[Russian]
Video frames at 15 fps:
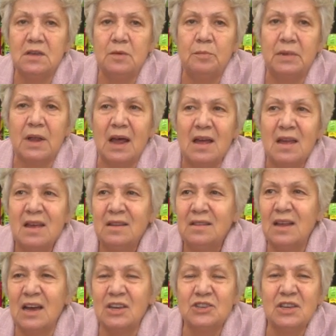тепла
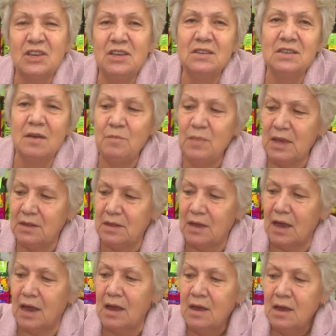даже
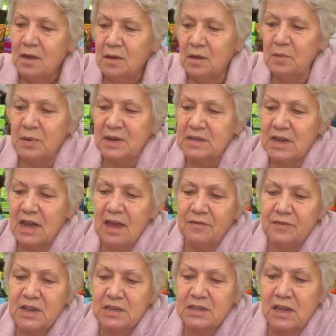незаметное. И
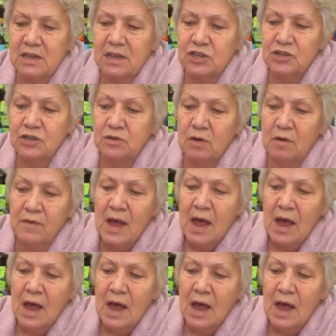простояв несколько часов,